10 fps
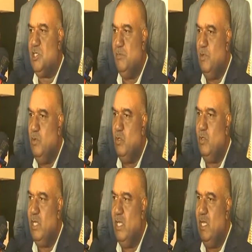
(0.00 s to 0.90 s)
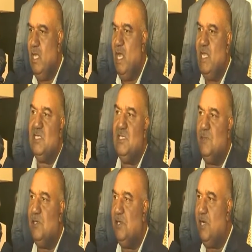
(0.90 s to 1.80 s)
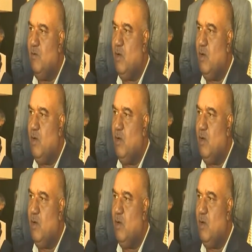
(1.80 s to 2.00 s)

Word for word: ఎస్టీపీ ఉంటుంది ఆ ఎస్టీపీ టీడెడ్